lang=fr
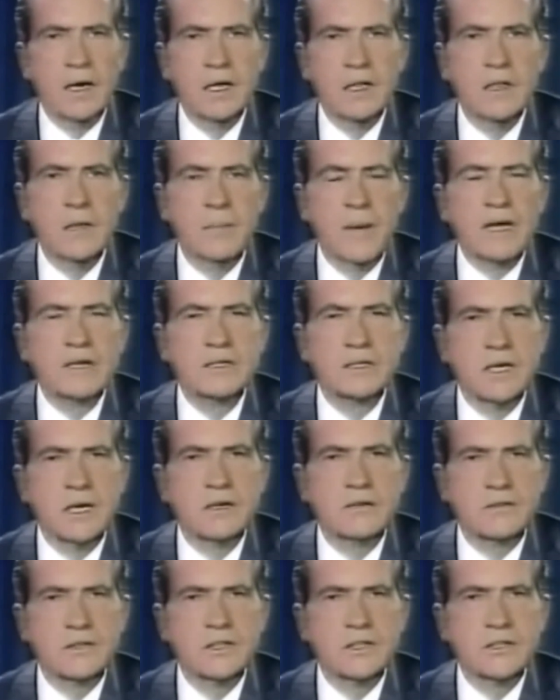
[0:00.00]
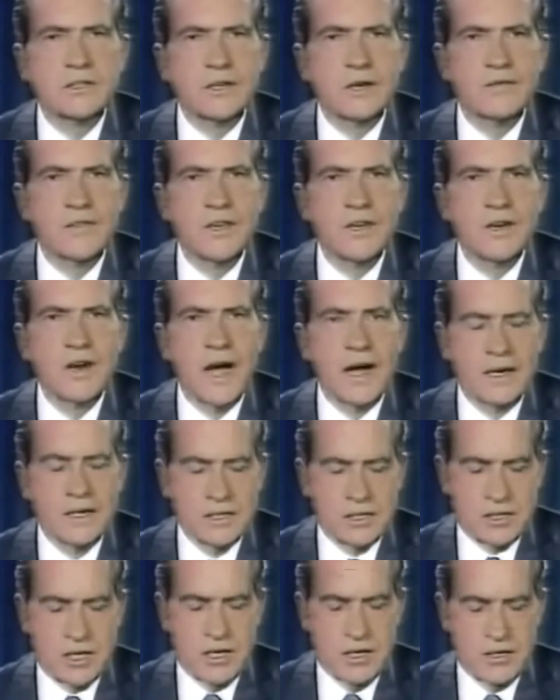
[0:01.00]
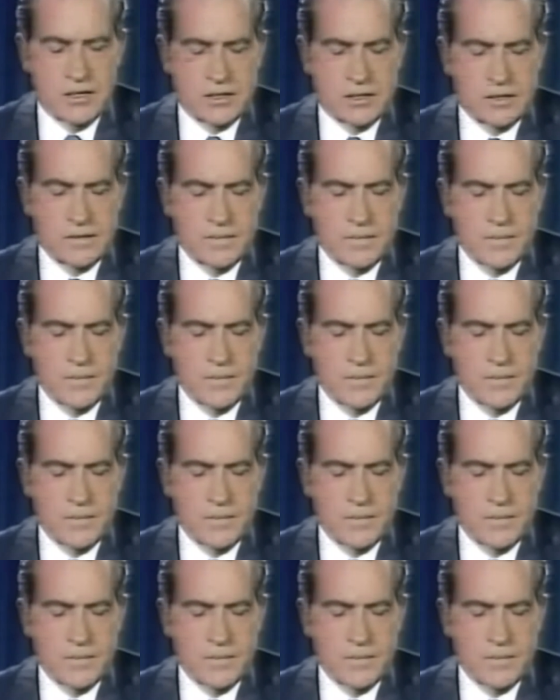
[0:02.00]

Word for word: and in the best interest of the United States.